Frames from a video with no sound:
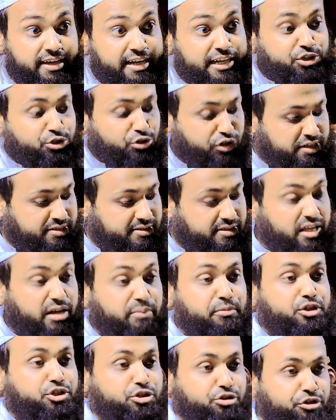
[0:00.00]
এজন্য
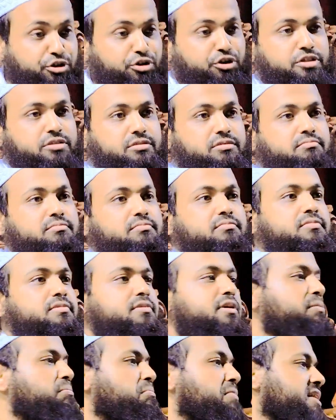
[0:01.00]
ইসলামী শরীয়ত
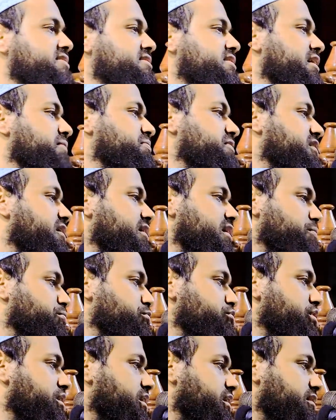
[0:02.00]
মাঝহাব ছাড়া
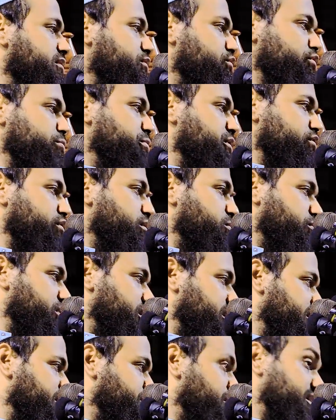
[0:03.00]
বুঝার কোনো বিকল্প
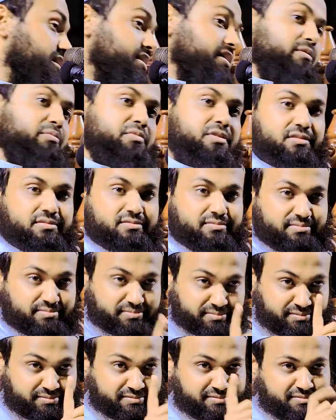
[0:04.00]
নাই মাথা রাখবেন
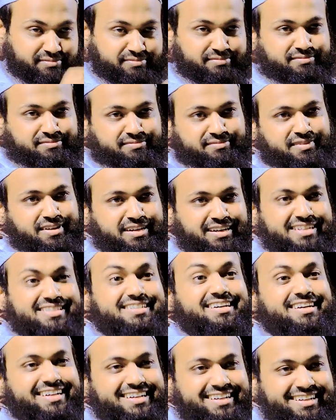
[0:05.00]
কি
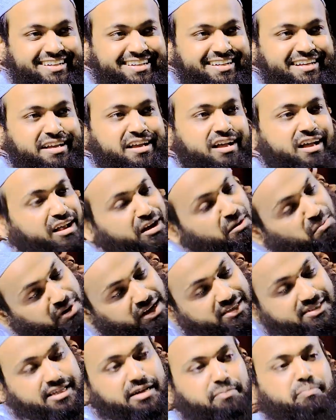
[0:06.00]
ছাড়া
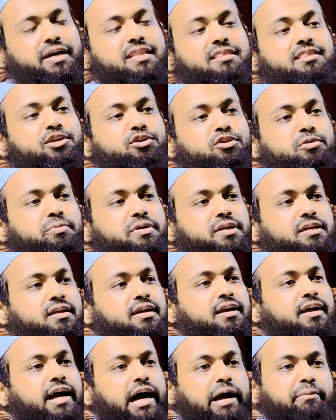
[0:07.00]
মাঝহাব মানতে হবে
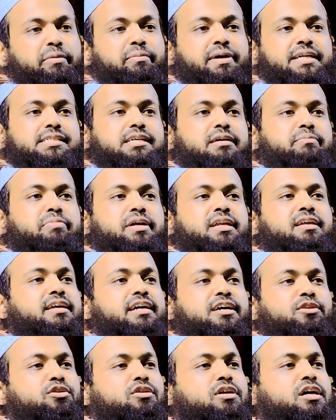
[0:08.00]
আমি মাঝহাব মানি
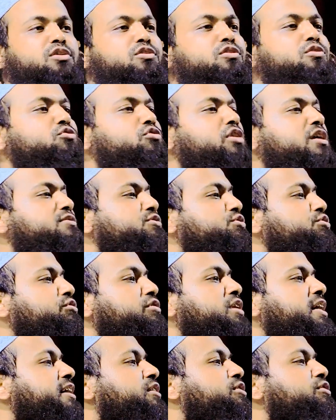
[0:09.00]
কেন কারণ কোরআন
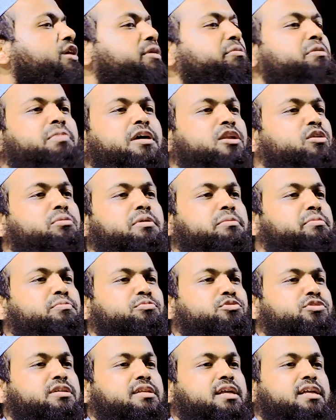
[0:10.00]
শূন্য এখন আমি ভালোভাবে
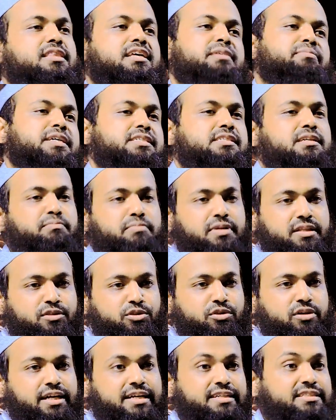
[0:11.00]
বুঝি না তাই মাঝহাব
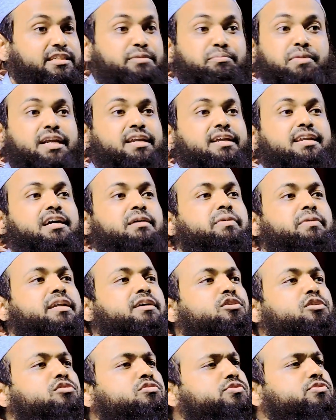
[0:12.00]
মানতে হয় আর যে মানে না আমার
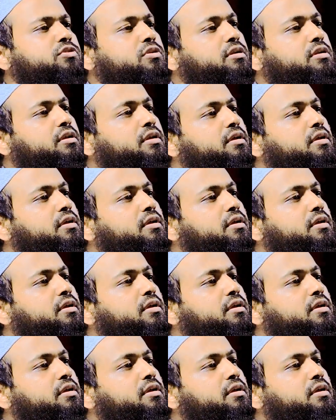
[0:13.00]
একটা হুজুর